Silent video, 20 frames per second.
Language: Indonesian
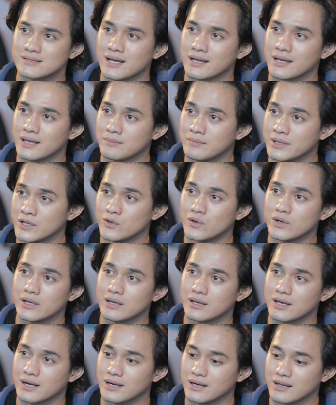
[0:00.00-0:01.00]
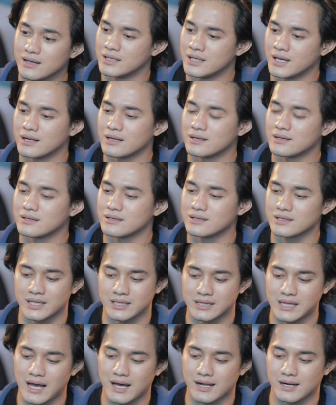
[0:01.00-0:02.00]
saking bingungnya karena yang
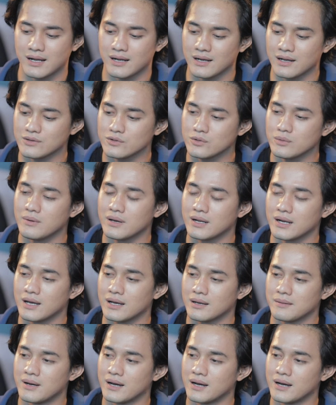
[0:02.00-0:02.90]
kita arahkan tuh malah